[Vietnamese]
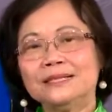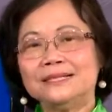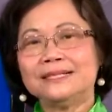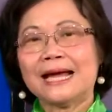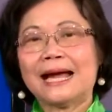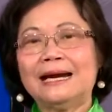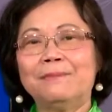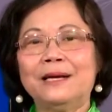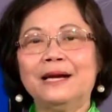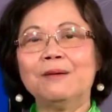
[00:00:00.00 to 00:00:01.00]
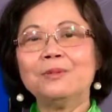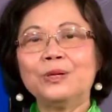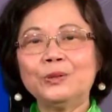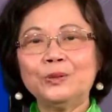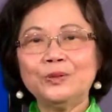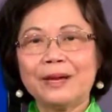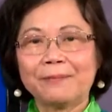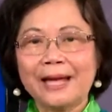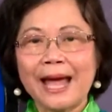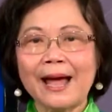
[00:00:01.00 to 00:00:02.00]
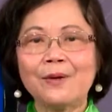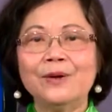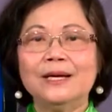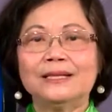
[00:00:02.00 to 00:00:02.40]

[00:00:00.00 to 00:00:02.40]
tình trạng là mình không có thu nhập cao